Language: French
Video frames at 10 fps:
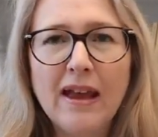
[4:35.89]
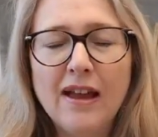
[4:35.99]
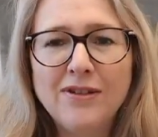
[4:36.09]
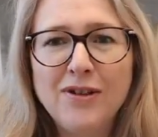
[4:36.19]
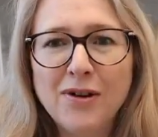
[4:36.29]

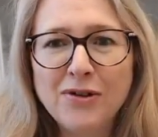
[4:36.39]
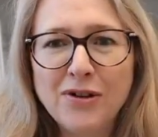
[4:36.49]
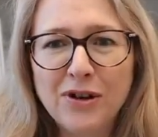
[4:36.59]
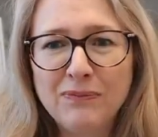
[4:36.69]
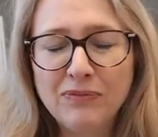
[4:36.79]
Donc,
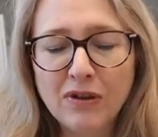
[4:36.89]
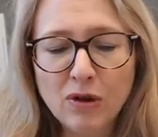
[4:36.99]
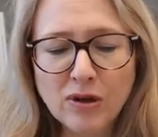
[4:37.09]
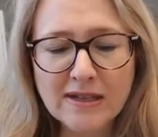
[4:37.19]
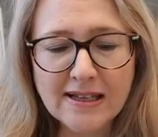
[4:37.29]

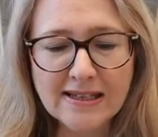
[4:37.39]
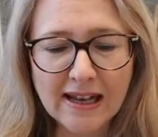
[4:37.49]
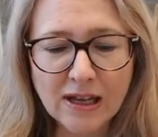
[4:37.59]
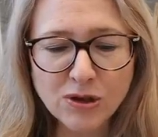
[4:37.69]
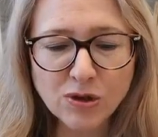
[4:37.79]
donc c'est
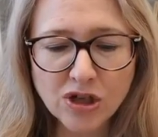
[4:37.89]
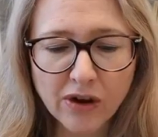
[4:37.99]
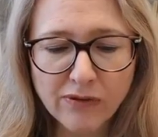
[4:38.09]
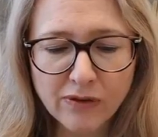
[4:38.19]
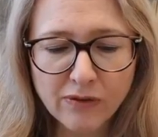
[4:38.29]
là-dessus que j'ai
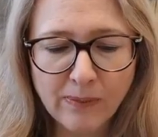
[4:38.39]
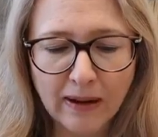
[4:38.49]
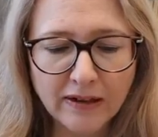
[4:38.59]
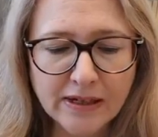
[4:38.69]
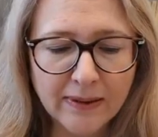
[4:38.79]
envie de vous
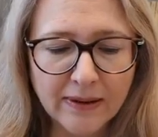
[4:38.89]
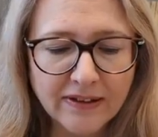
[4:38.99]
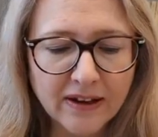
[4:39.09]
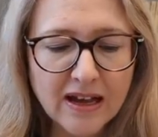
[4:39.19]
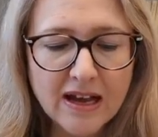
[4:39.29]
parler ce matin.
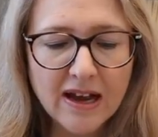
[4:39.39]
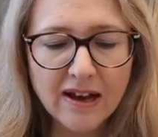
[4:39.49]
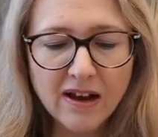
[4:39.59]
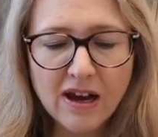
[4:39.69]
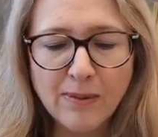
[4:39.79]

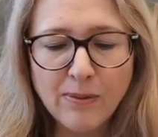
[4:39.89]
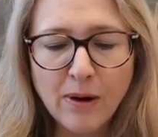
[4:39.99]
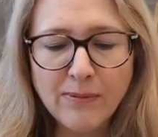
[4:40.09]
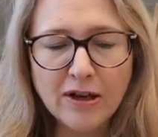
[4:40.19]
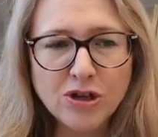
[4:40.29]
Alors, la
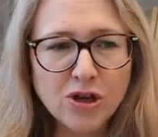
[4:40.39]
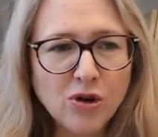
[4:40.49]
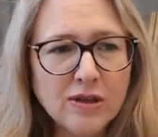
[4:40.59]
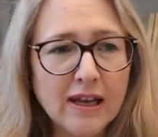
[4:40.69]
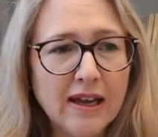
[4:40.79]
première
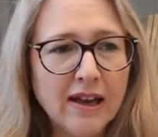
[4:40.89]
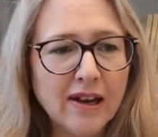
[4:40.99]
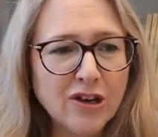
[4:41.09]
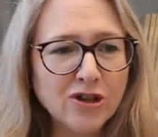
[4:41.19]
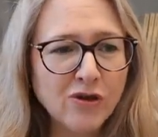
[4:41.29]
chose, et
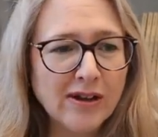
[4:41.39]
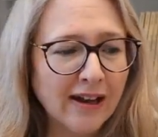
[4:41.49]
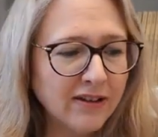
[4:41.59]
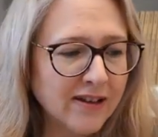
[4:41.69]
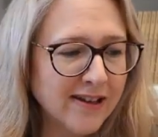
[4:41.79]
là, je vois qu'il y
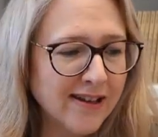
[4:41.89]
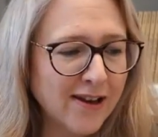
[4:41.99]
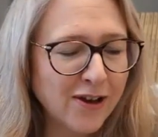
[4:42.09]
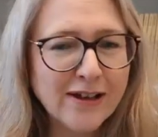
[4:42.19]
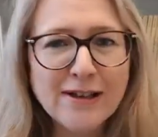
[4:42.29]
en a
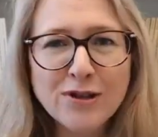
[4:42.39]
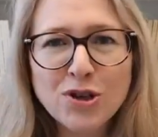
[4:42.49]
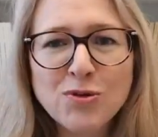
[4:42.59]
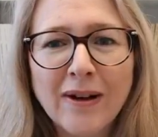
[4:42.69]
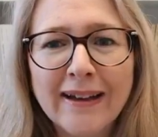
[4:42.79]
qui, qui, se
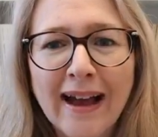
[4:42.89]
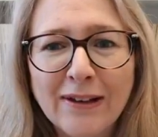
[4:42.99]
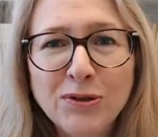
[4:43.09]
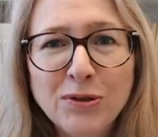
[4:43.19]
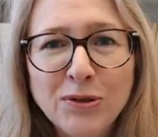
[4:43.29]
joignent à
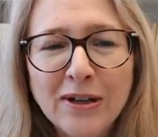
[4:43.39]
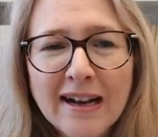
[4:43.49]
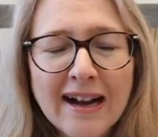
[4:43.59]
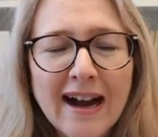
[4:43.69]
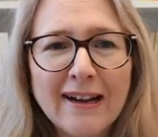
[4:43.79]
nous.
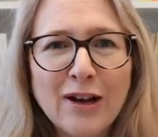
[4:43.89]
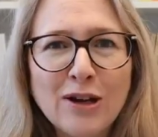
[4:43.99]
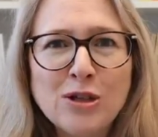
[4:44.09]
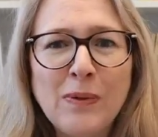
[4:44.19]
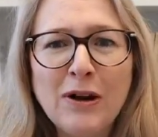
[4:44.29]
Alors,
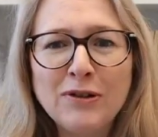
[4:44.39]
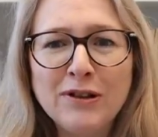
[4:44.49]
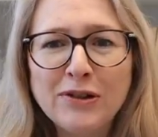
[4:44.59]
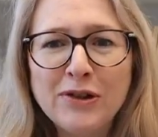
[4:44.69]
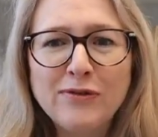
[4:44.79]
super
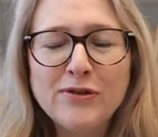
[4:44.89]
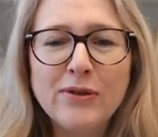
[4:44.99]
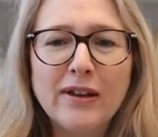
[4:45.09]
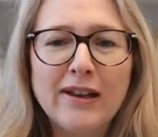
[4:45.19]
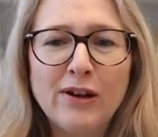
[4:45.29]
contente que vous
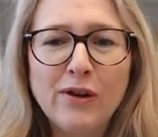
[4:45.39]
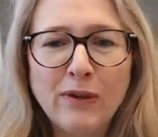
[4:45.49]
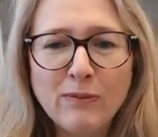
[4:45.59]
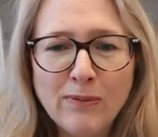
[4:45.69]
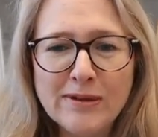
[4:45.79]
soyez là.
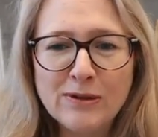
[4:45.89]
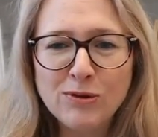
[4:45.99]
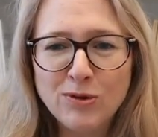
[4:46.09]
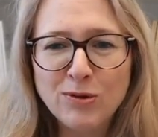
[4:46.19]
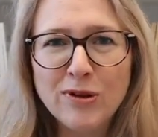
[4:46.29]
Faites-moi un petit
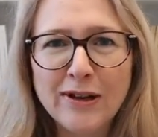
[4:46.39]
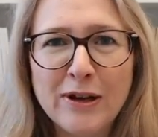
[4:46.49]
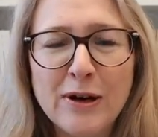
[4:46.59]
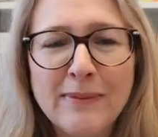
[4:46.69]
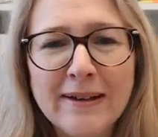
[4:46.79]
coucou dans les
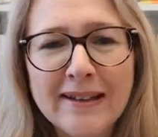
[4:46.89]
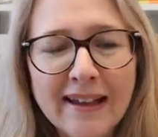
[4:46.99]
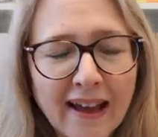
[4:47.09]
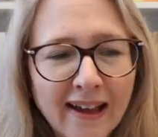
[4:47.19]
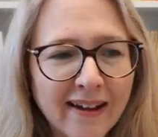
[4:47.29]

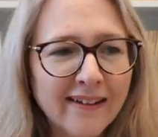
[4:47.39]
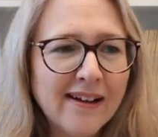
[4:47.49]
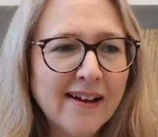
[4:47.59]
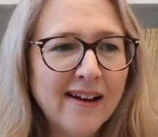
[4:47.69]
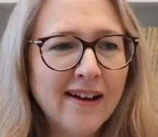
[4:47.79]
commentaires.
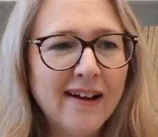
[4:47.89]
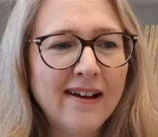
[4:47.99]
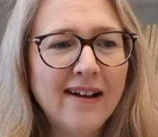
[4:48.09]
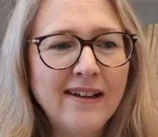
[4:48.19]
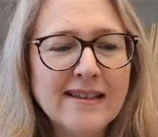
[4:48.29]

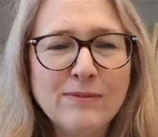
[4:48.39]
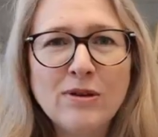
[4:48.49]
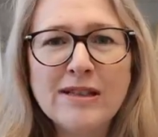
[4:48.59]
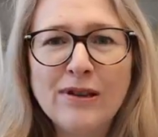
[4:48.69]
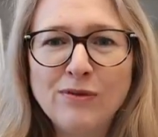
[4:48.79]
Laissez-moi
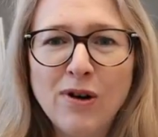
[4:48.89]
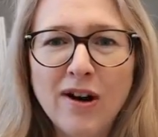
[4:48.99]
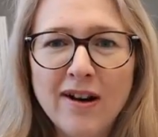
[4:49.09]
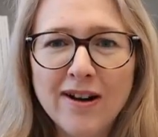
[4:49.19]
savoir